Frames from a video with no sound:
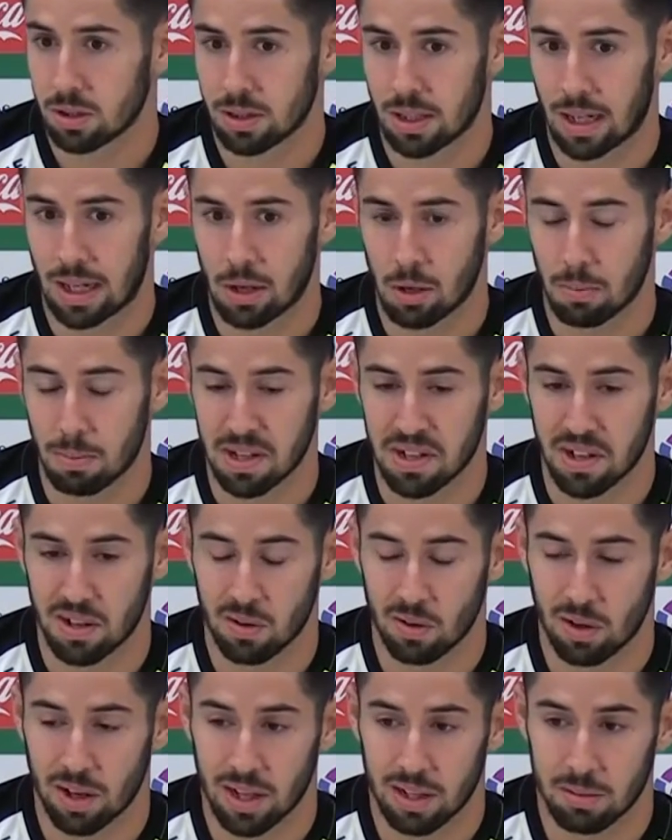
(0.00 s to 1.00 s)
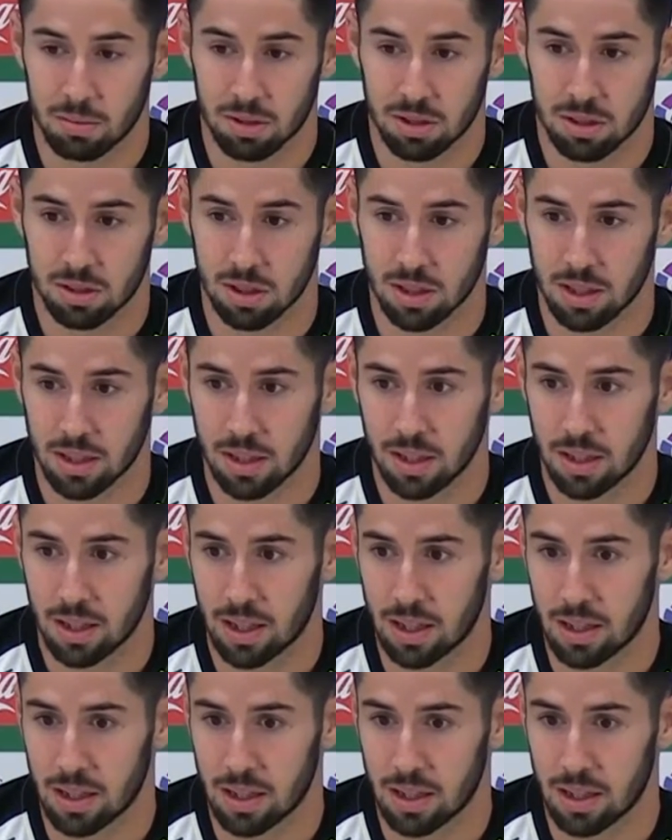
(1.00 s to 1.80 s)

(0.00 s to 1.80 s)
del año pasado, que era pues, eh,